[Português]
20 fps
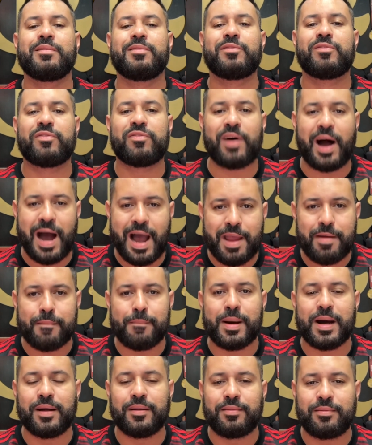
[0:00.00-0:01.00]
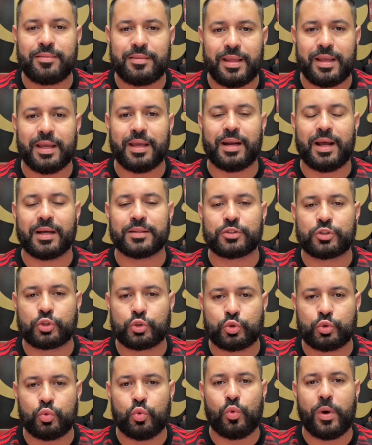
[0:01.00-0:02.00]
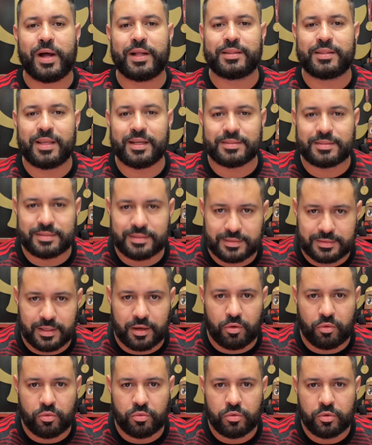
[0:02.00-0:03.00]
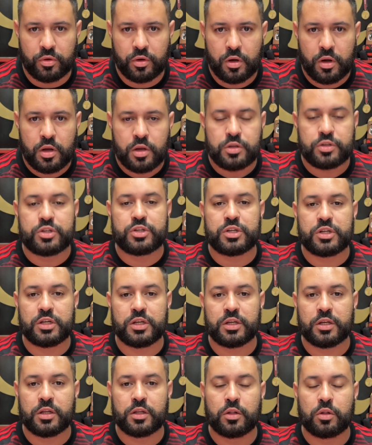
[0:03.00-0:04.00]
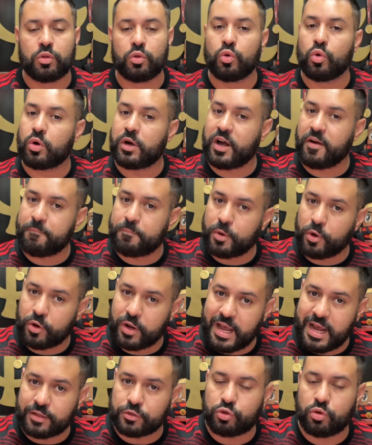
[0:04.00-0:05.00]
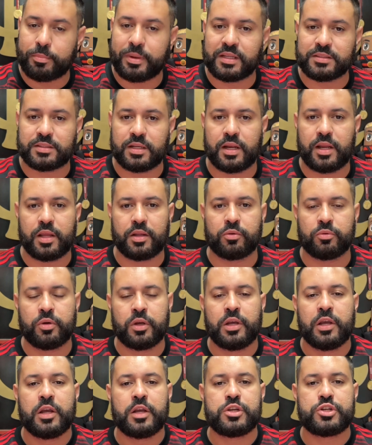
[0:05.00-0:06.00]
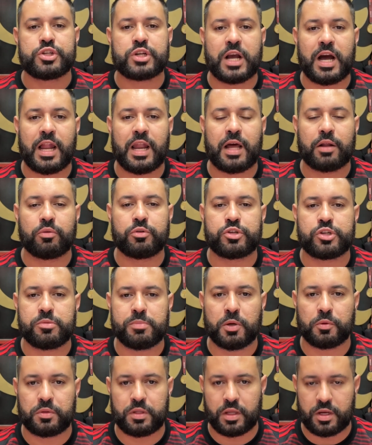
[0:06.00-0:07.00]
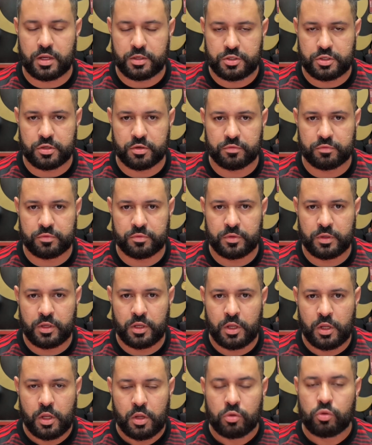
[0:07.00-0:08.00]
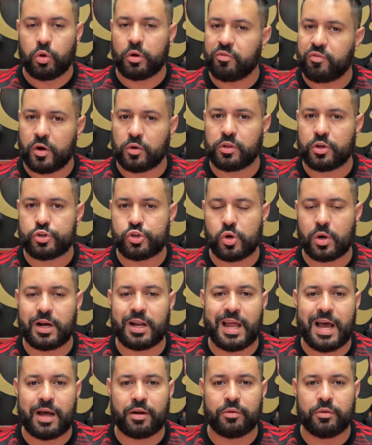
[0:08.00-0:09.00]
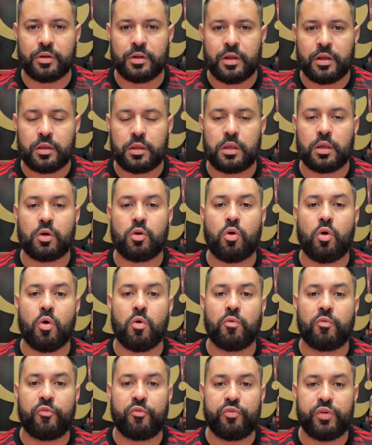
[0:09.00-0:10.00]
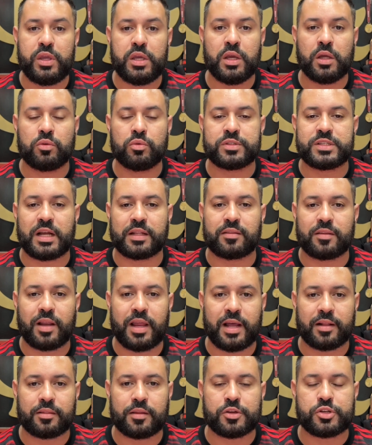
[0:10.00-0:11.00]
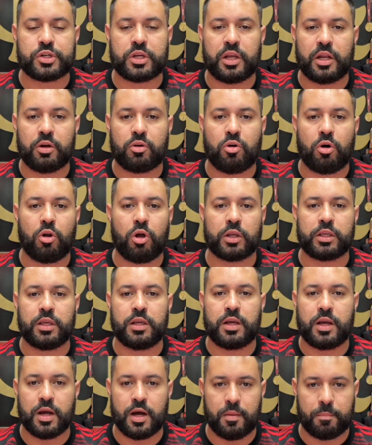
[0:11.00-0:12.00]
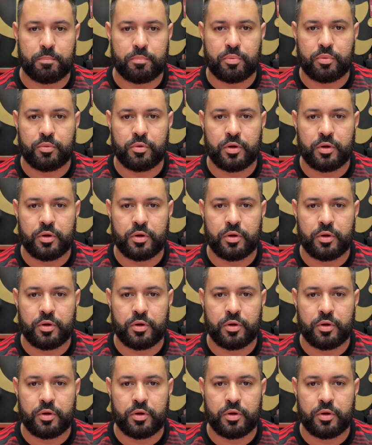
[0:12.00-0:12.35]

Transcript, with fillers: vai manter a sua decisão de, no Campeonato Brasileiro, escalar o time alternativo. Dorival deixou claro que confia nos atletas que ele coloca em campo.